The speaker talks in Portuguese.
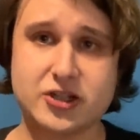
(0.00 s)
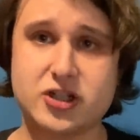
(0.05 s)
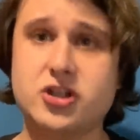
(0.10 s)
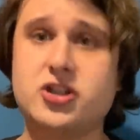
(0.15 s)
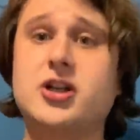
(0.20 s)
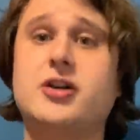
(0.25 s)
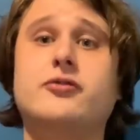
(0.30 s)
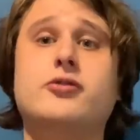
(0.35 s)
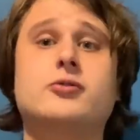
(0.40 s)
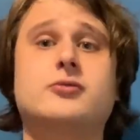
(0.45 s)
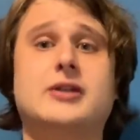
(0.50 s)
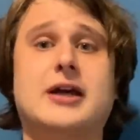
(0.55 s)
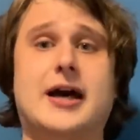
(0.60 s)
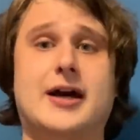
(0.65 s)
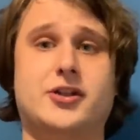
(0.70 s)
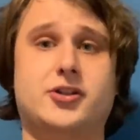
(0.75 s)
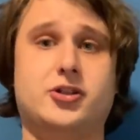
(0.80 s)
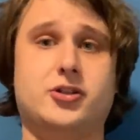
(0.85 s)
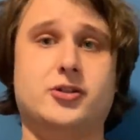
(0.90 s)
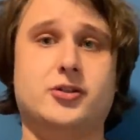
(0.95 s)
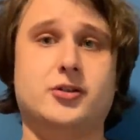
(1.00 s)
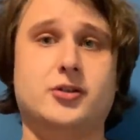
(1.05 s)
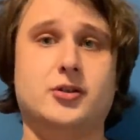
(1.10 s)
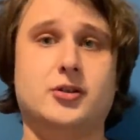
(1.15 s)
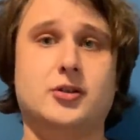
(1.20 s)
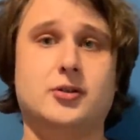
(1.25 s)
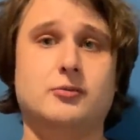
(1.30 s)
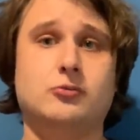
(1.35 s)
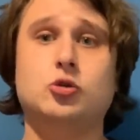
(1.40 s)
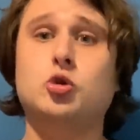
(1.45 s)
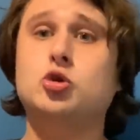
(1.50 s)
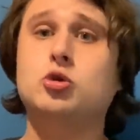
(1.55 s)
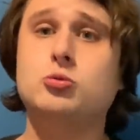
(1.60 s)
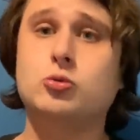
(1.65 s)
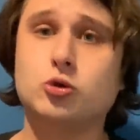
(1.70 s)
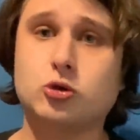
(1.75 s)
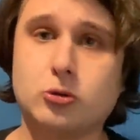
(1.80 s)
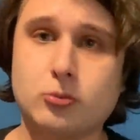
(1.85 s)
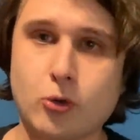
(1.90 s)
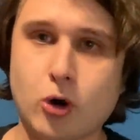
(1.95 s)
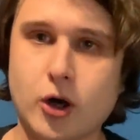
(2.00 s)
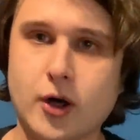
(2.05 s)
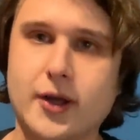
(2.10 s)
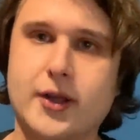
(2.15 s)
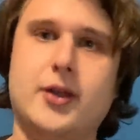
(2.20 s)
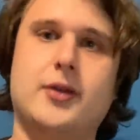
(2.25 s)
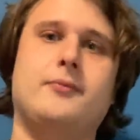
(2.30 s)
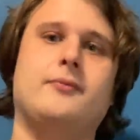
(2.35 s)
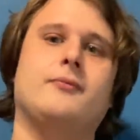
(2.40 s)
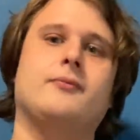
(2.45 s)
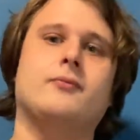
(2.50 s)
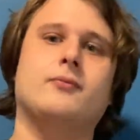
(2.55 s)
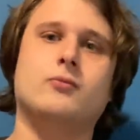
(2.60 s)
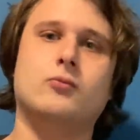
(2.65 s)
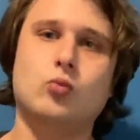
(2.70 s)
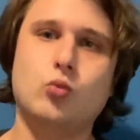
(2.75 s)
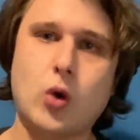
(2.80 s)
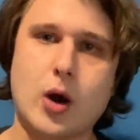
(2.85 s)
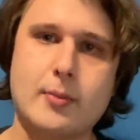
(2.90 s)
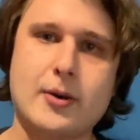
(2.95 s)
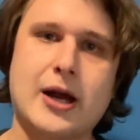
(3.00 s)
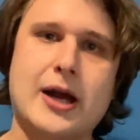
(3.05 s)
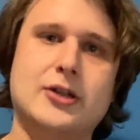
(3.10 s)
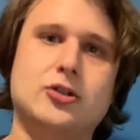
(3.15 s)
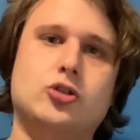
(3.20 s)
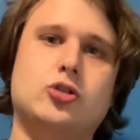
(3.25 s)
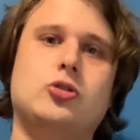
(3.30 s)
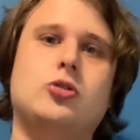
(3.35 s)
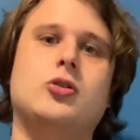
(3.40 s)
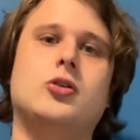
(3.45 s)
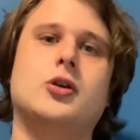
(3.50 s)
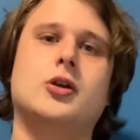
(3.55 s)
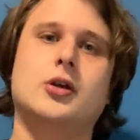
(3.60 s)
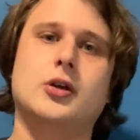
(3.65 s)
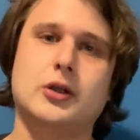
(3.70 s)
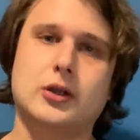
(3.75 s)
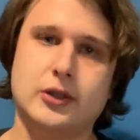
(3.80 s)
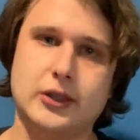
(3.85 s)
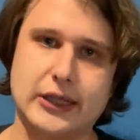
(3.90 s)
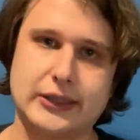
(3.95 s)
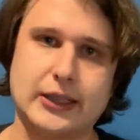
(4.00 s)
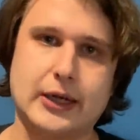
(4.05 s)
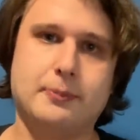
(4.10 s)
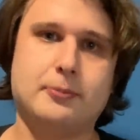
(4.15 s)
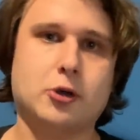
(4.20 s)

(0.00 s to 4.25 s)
a gente à vontade. Todo mundo morre. Um abraço e até a